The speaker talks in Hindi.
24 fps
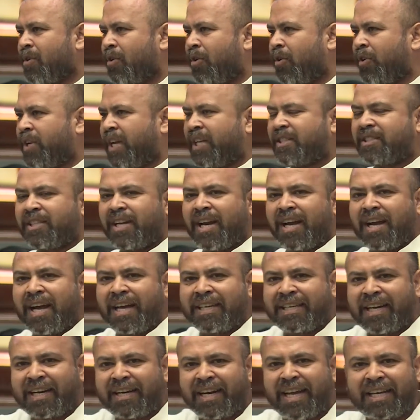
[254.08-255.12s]
और ये तिरंगे
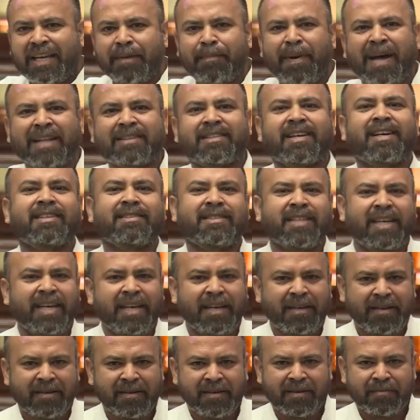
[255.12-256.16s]
झंडे की बात करते हैं
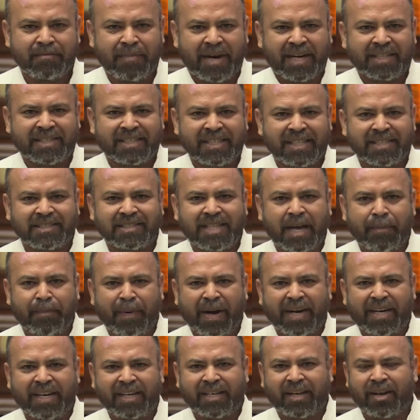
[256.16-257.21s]
भारतीय जनता
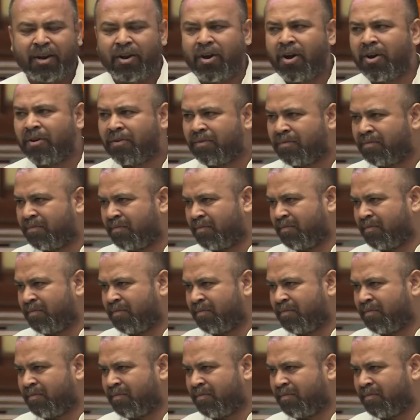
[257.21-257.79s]
पार्टी के लोग